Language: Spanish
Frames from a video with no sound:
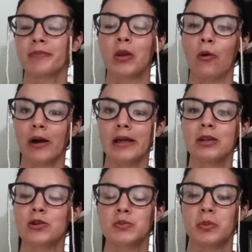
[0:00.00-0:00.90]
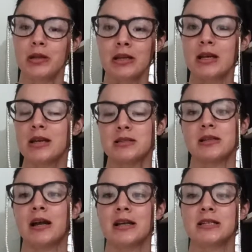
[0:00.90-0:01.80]
¿Ok? Entonces puede
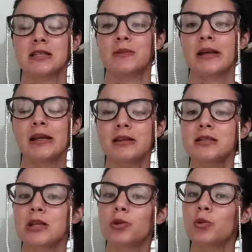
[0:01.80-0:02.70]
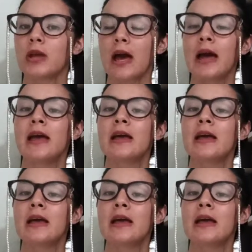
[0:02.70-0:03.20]
estar esas variantes que tú ya